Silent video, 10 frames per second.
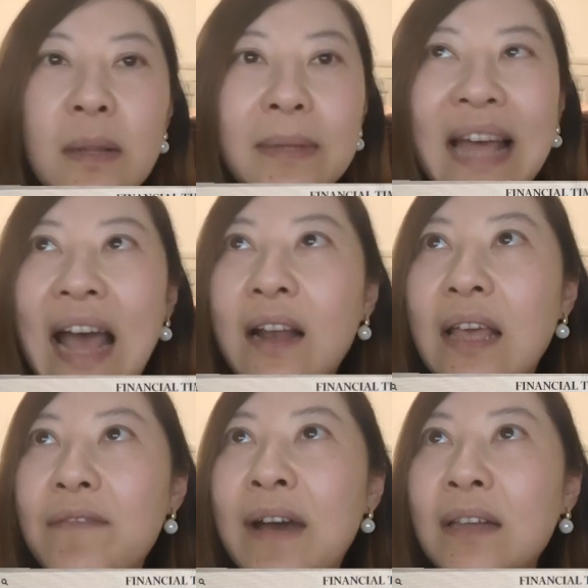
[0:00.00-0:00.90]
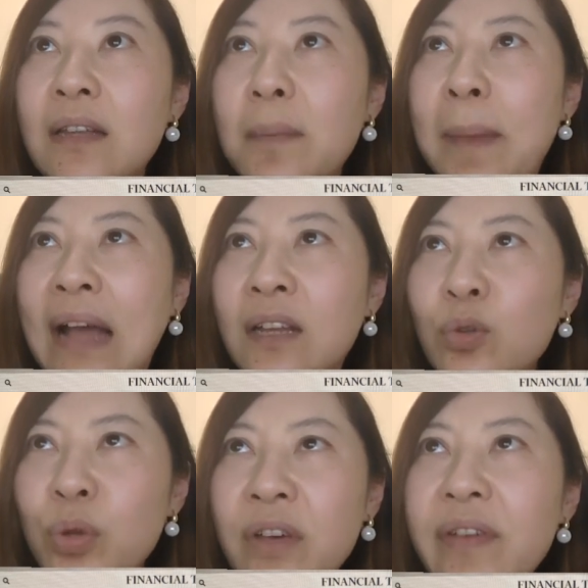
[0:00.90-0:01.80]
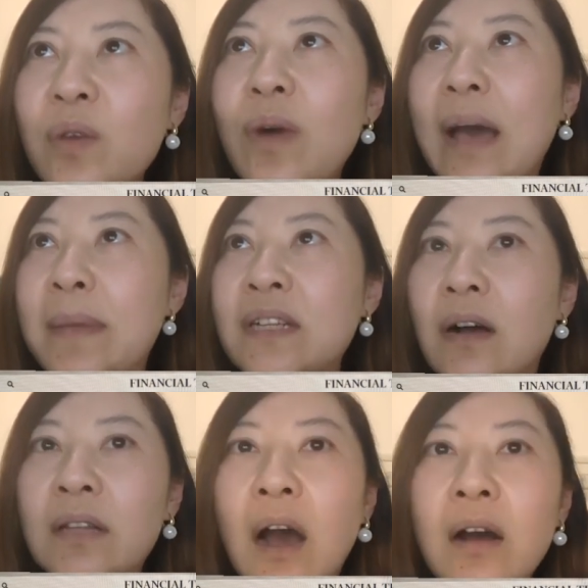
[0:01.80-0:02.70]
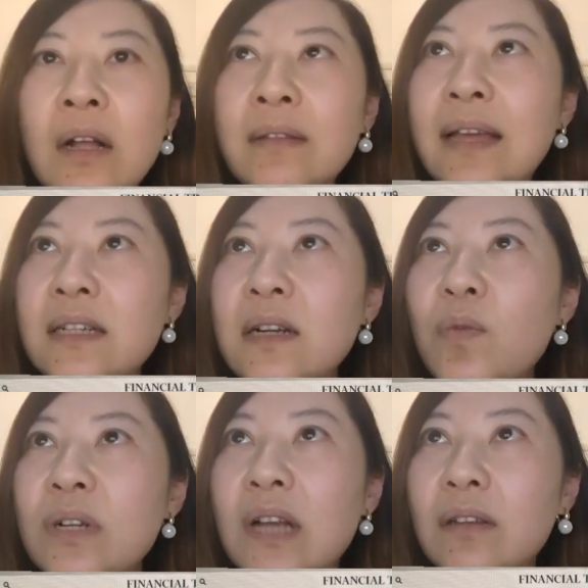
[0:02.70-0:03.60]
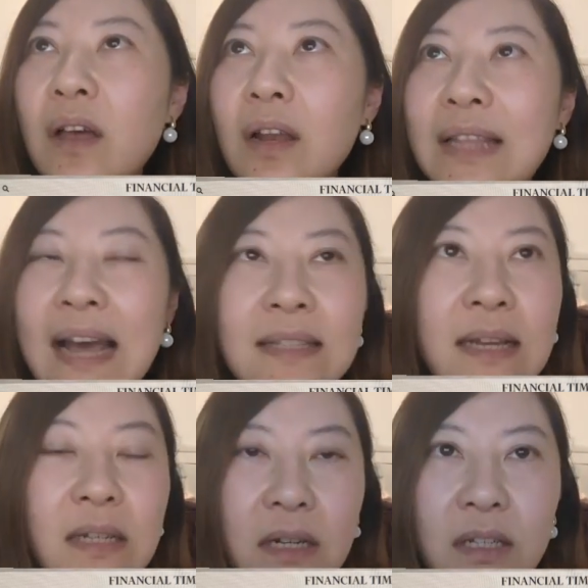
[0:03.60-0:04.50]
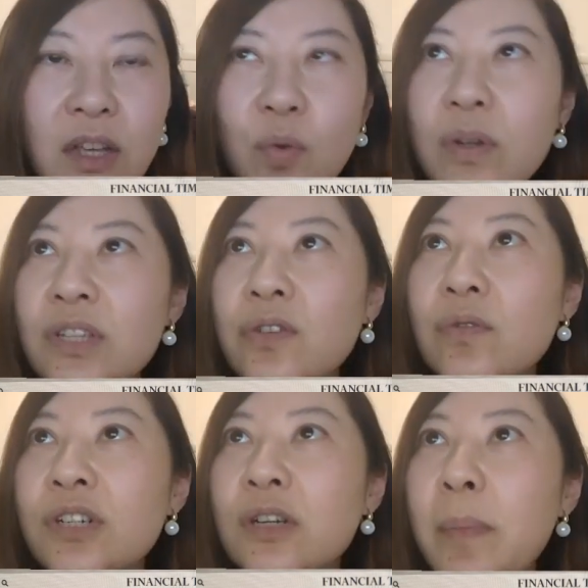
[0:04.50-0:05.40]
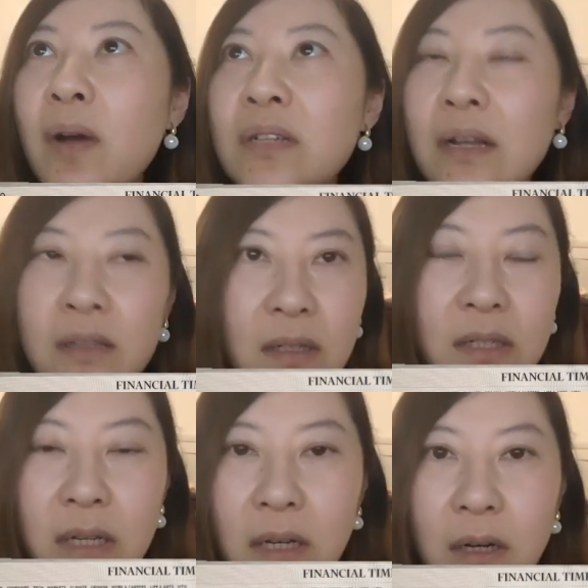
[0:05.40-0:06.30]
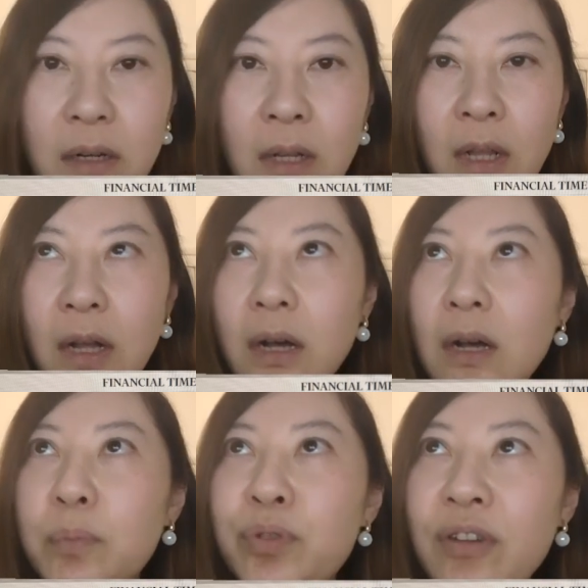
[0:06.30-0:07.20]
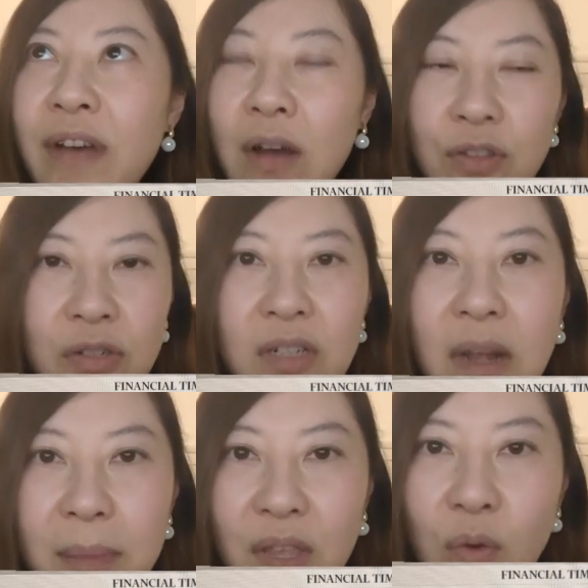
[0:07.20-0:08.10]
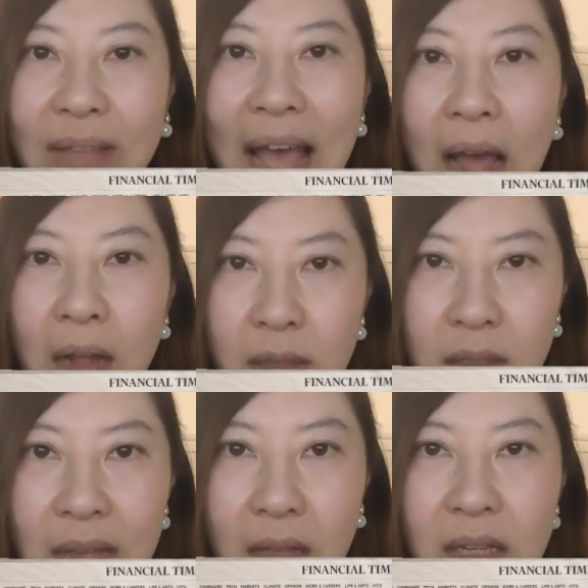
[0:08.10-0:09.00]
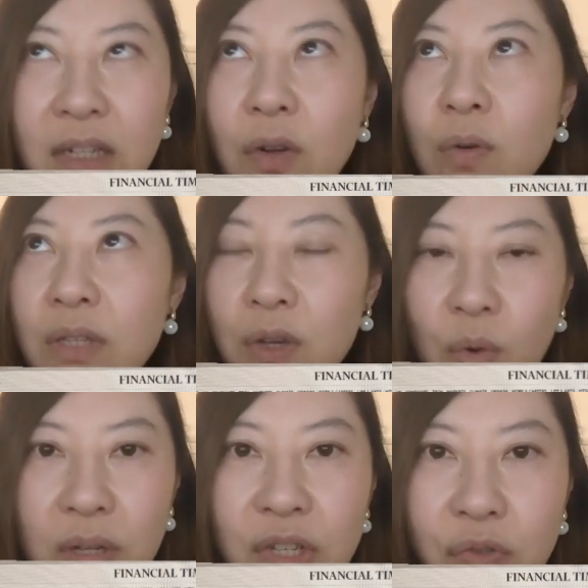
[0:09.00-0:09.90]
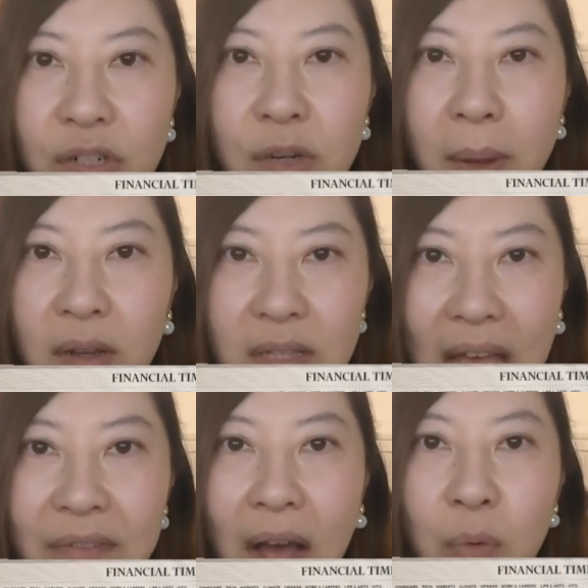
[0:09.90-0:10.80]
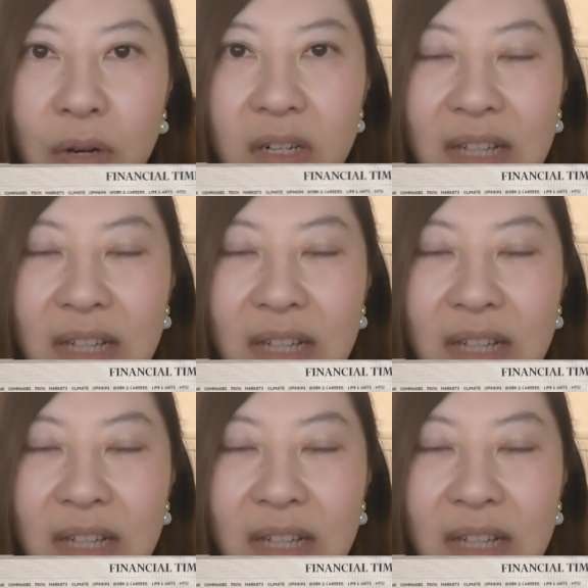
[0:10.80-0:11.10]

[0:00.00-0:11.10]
那么他连发的那八条推文我还没找到，但是呢，我找到了他在这个《英国金融时报》上的这个呃 profile，就是上面有他采接受《英国金融时报》的采访，或者